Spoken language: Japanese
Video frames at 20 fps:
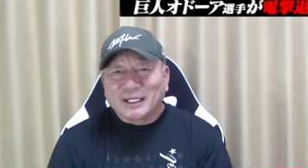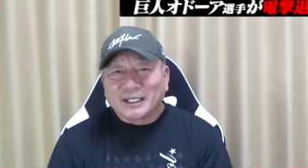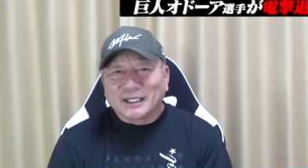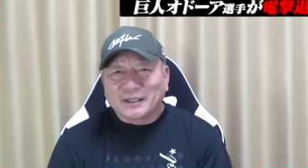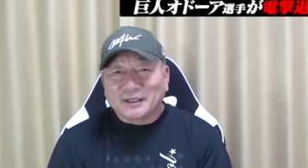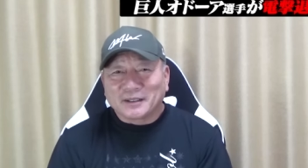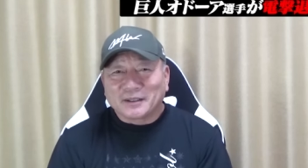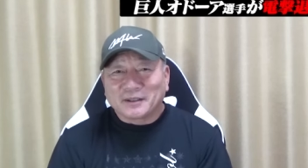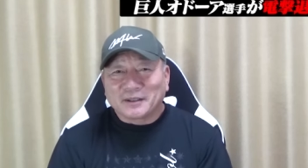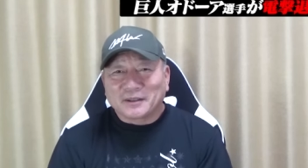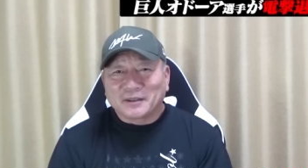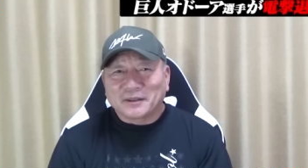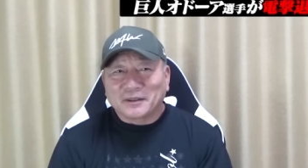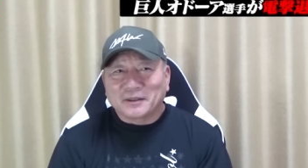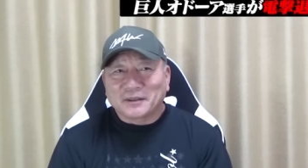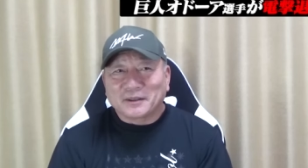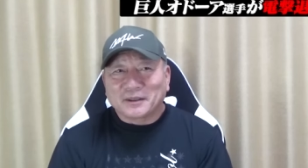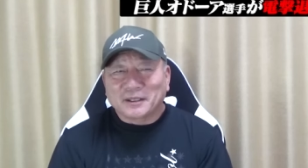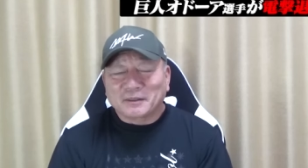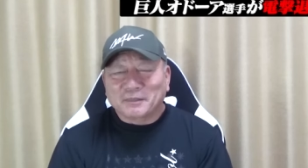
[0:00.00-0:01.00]

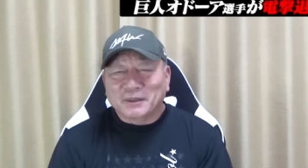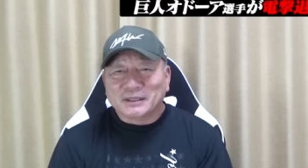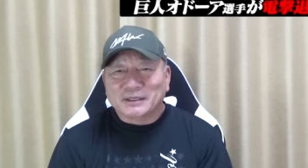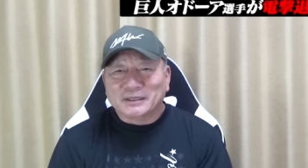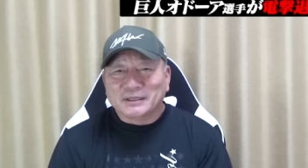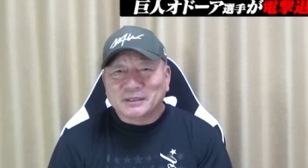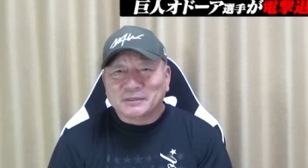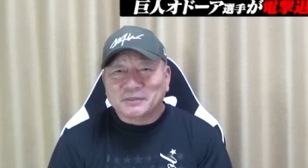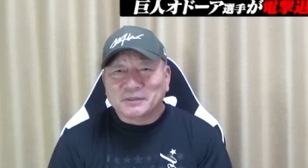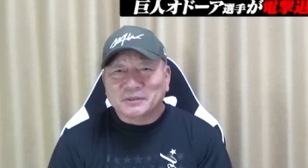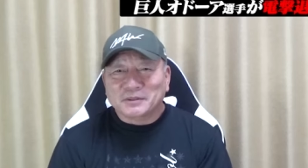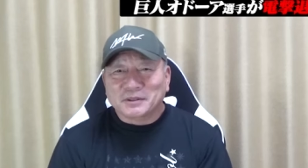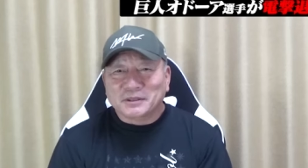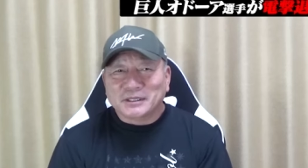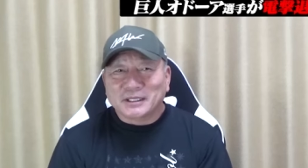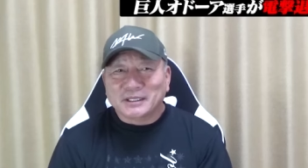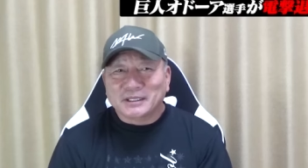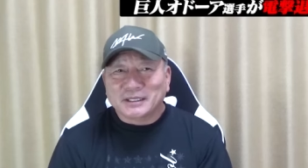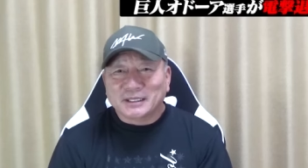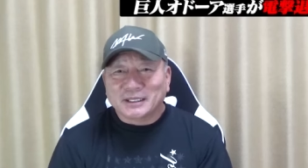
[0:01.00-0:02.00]
あやっぱり自分の
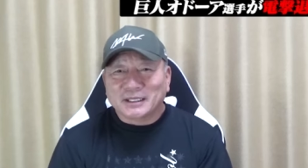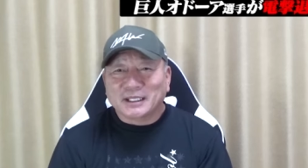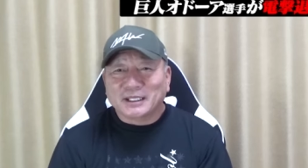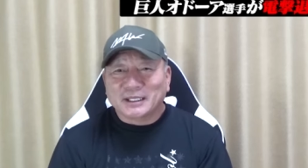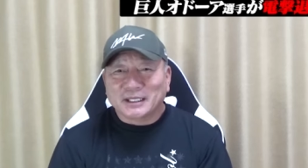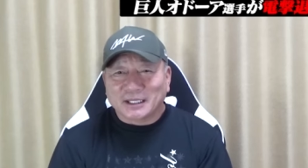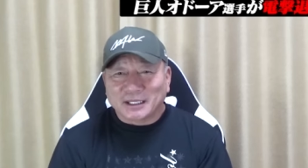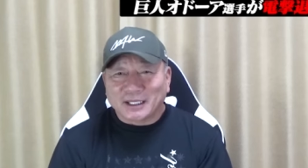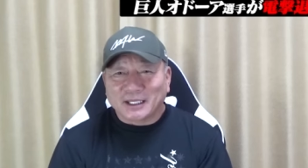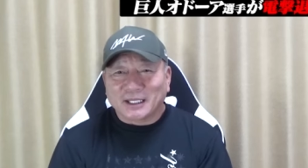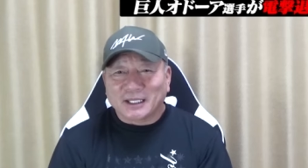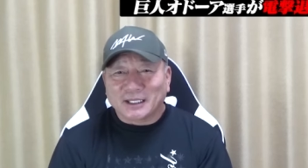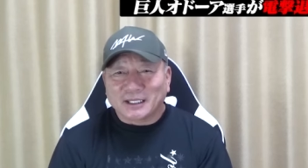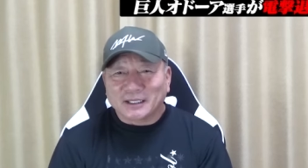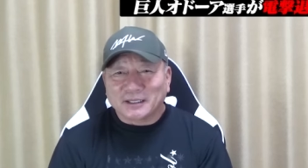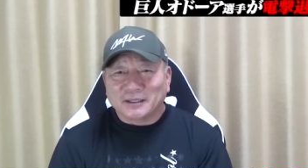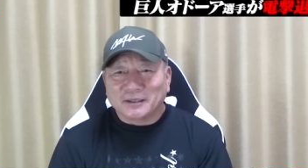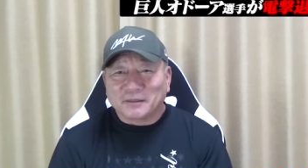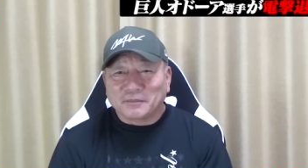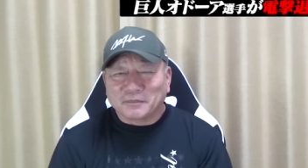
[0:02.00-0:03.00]
成績が出な
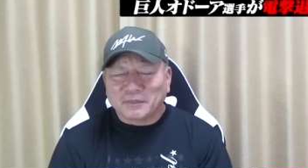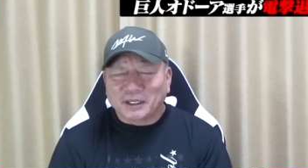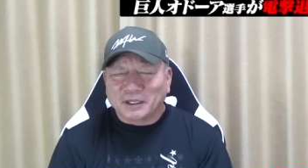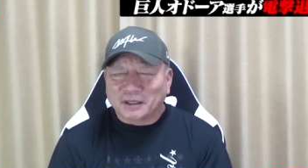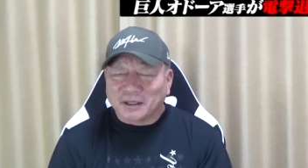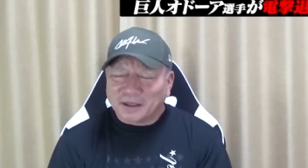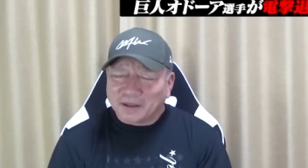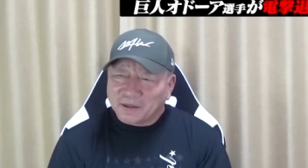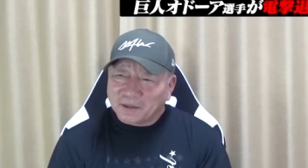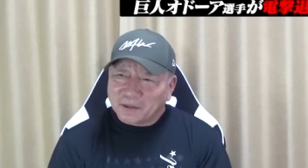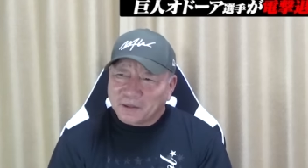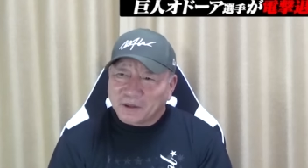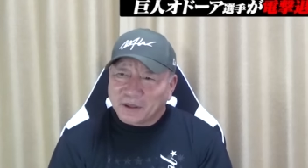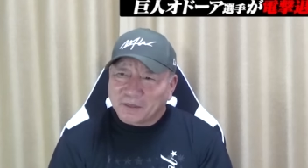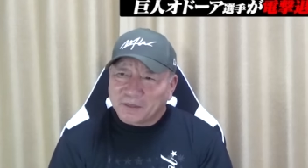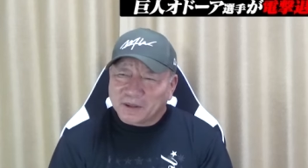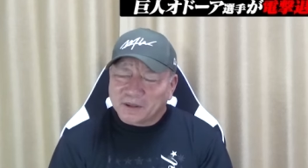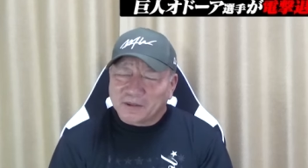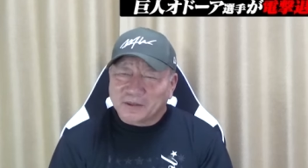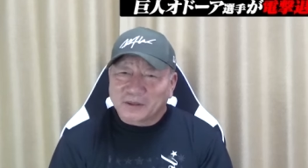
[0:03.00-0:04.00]
い、うん、まあ、日本の
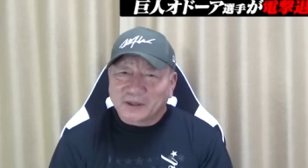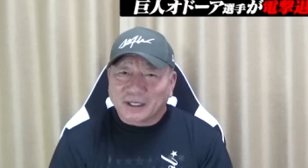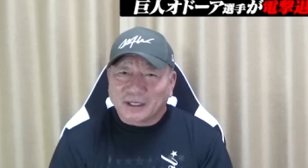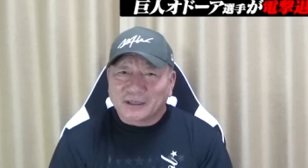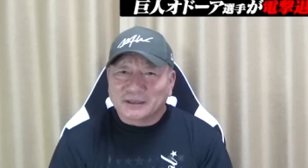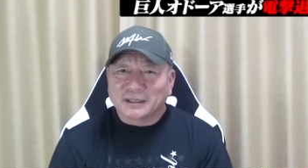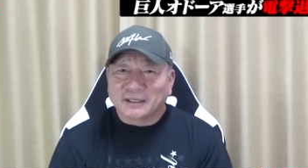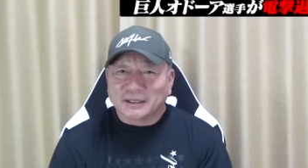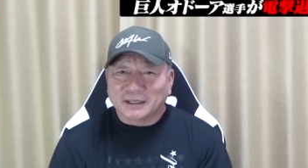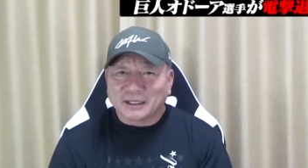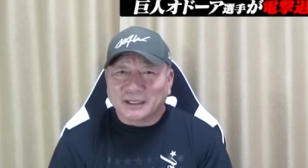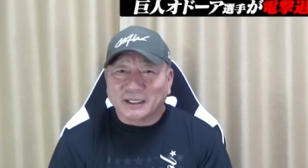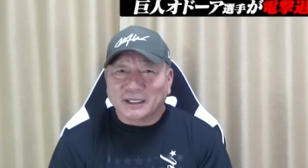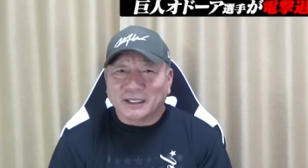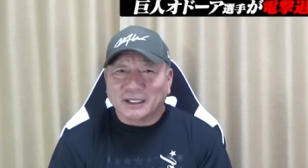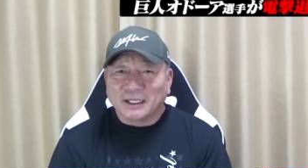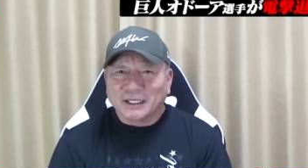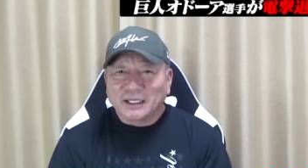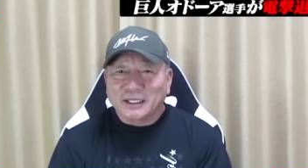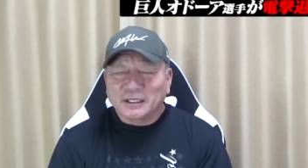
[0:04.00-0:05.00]
レベルの高さに
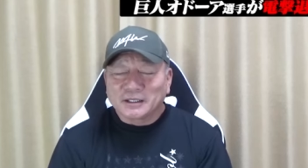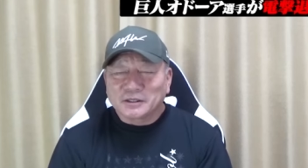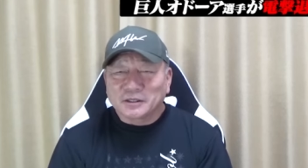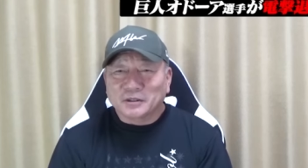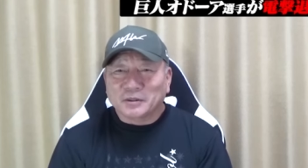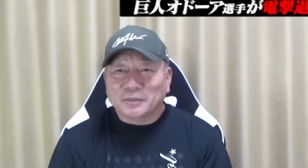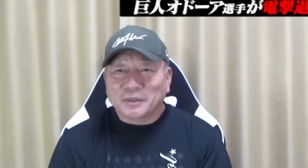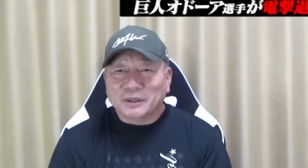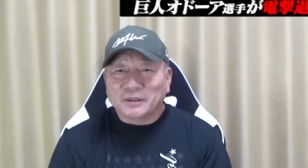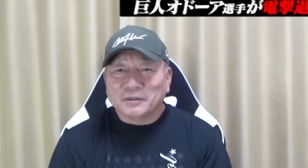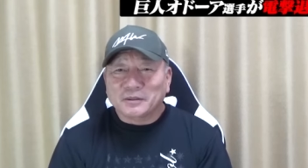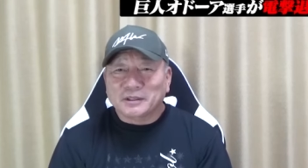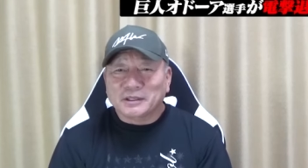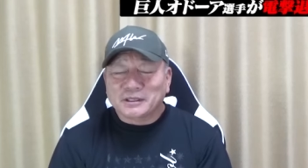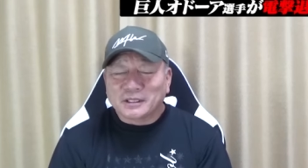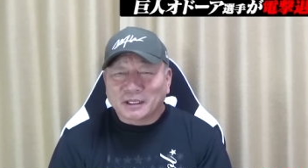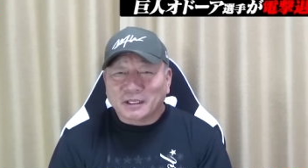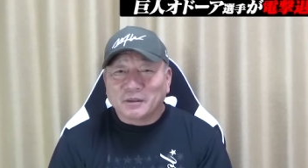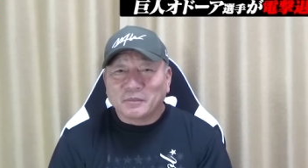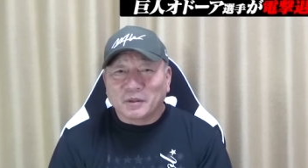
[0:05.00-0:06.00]
ちょっとびっくり
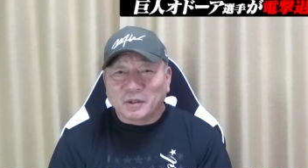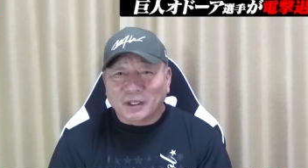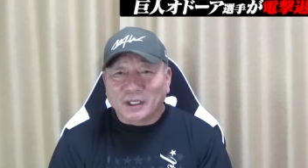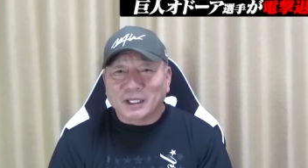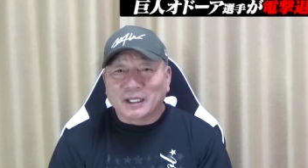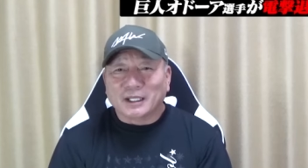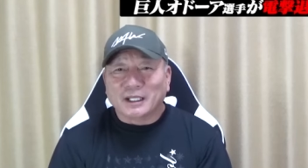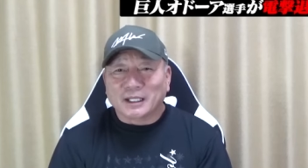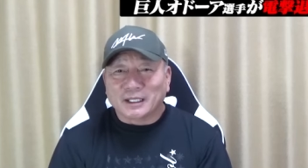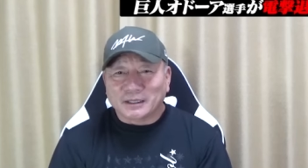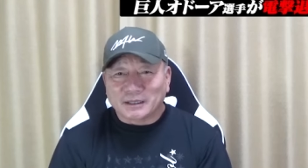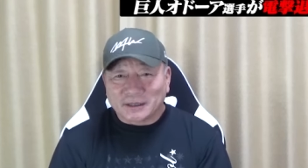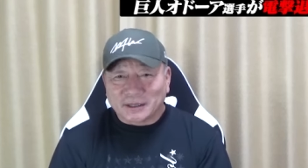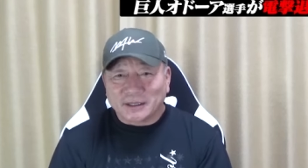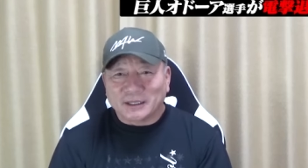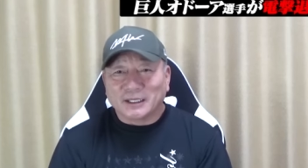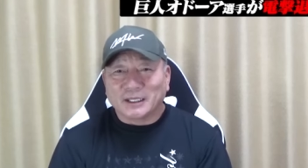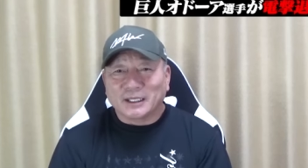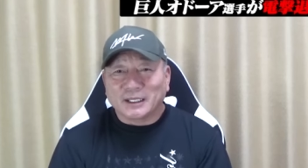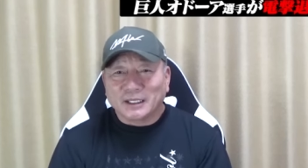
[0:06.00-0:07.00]
したかもわからない
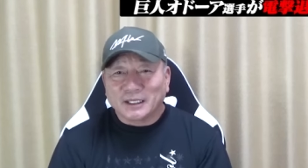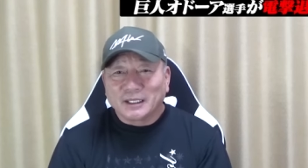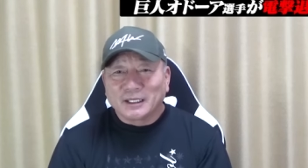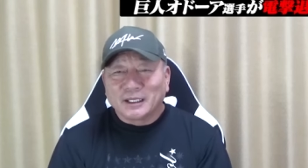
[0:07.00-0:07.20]
し、